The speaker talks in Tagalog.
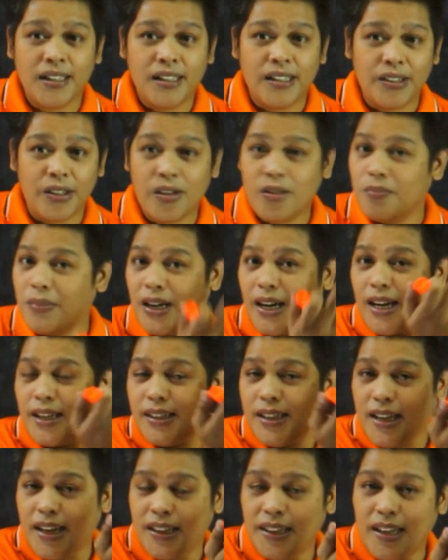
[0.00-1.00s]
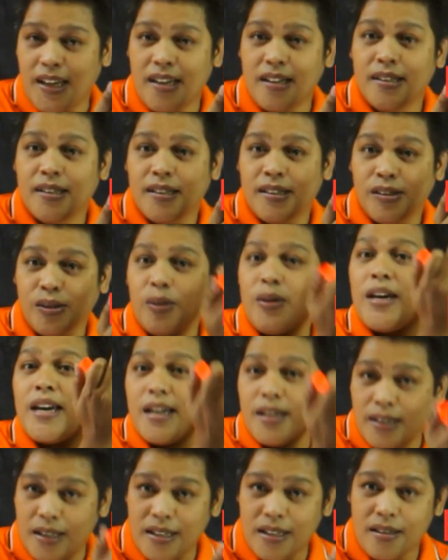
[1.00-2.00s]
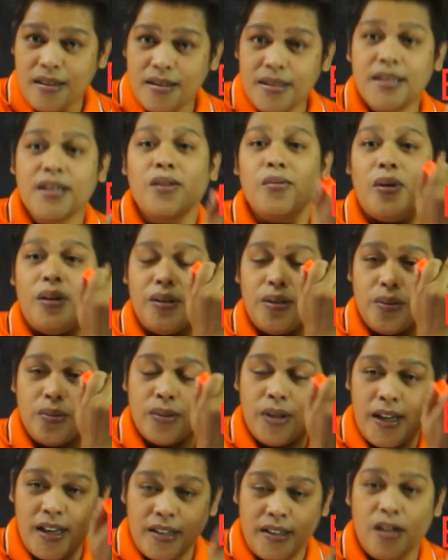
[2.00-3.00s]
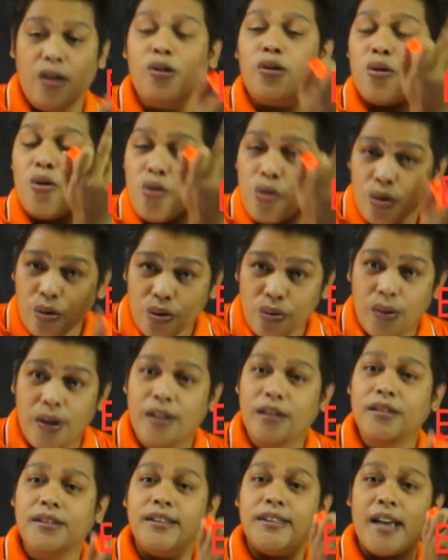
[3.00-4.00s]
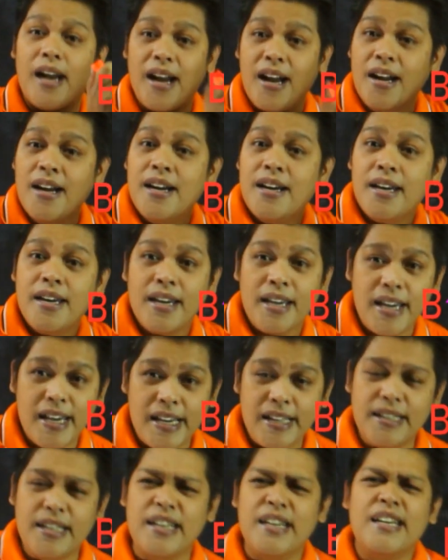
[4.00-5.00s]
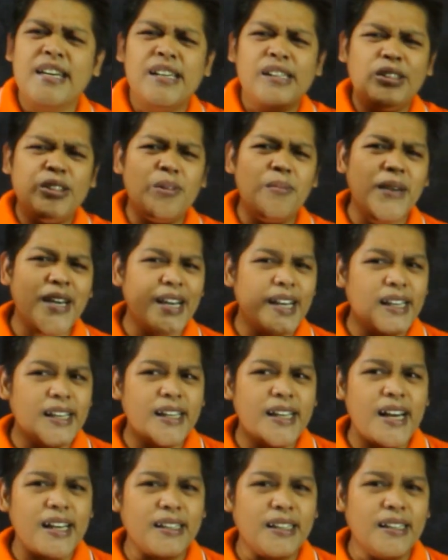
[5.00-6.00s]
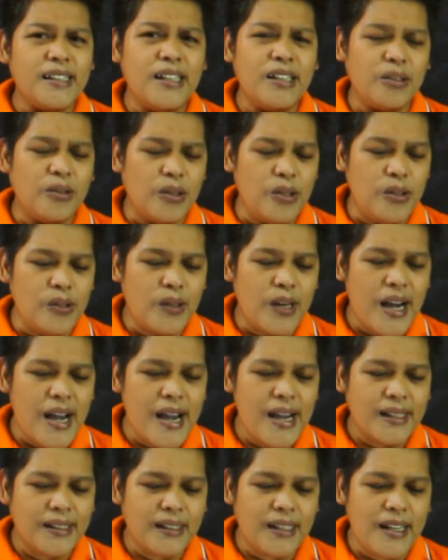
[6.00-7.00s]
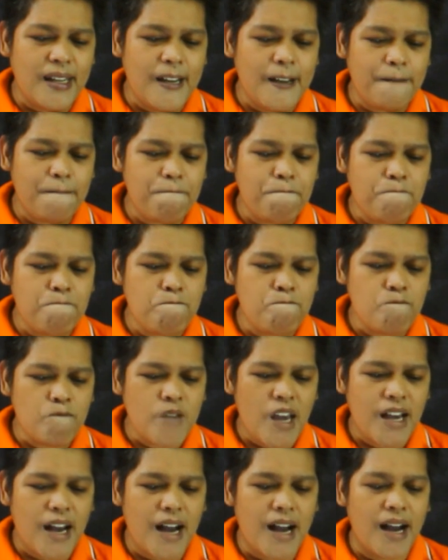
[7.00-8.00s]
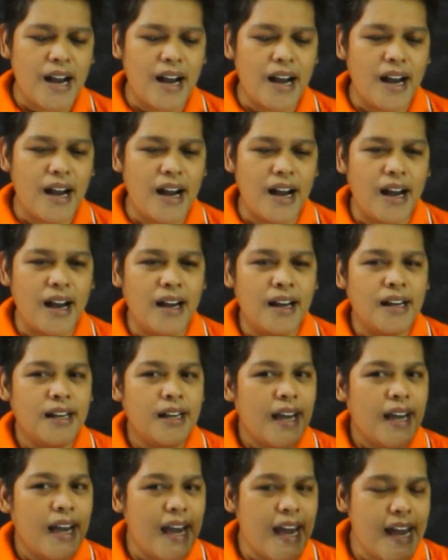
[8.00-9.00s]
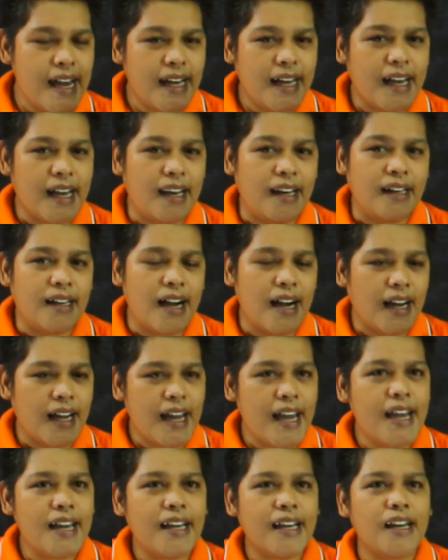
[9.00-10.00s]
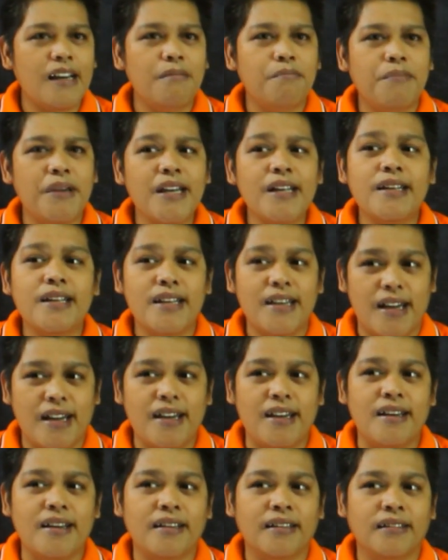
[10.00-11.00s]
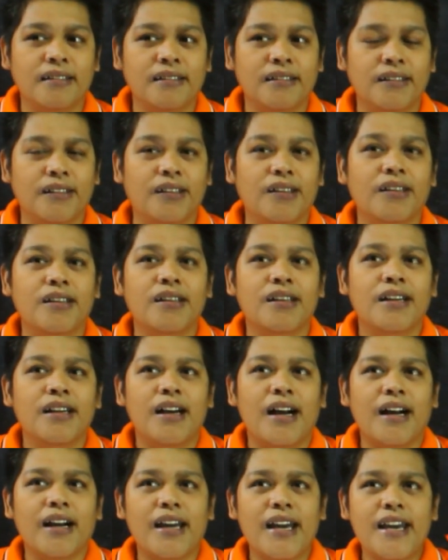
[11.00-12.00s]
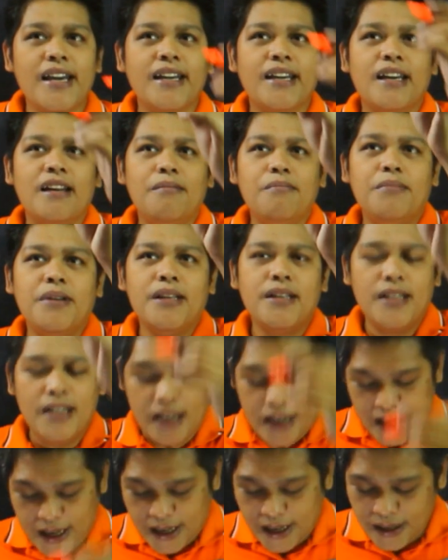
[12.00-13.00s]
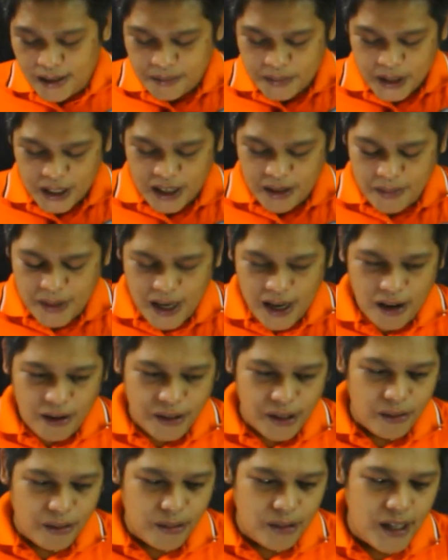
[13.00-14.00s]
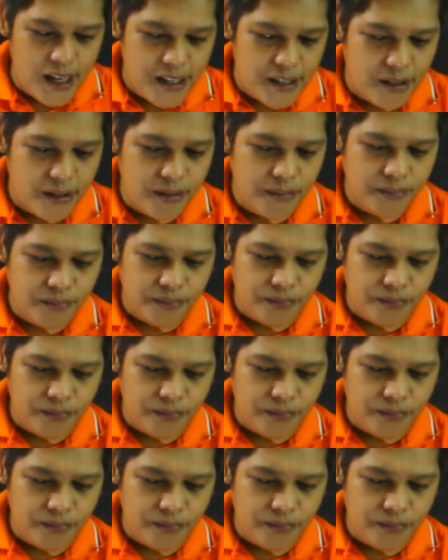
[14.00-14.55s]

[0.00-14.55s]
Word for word: No, magkadikit eh. So AD is equal to AD or congruent sa AD. So may kita natin dito yung ating uh, angle, ang angle BDA, no? Ang angle BDA, ang iba lang ako ng kulay, no?